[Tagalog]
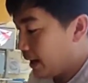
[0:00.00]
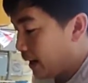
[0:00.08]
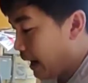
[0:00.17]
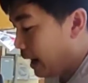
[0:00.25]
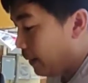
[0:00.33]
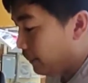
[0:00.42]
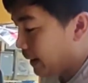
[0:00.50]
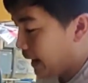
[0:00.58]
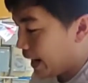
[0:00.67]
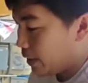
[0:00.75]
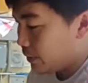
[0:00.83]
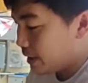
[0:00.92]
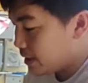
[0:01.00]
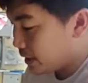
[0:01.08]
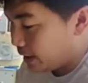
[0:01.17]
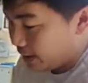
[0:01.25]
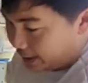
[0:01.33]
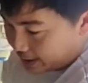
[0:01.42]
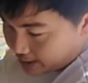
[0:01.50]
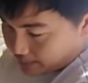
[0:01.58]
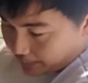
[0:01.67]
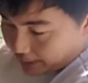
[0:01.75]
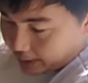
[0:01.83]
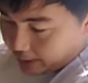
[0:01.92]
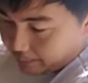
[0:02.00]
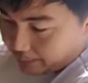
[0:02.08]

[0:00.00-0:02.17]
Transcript: uh, pag ayaw ni sir is pwede niya